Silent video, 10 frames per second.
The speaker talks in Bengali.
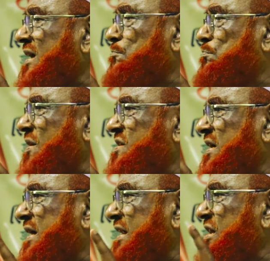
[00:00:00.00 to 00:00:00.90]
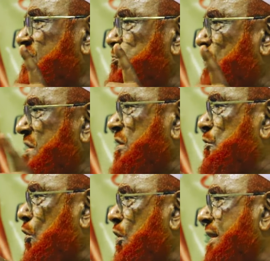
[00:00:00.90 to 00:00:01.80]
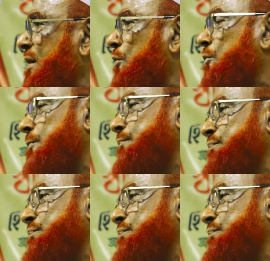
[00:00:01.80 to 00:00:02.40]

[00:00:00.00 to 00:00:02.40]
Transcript: তাইফবাসীকে নিষ্পেষিত করে দেব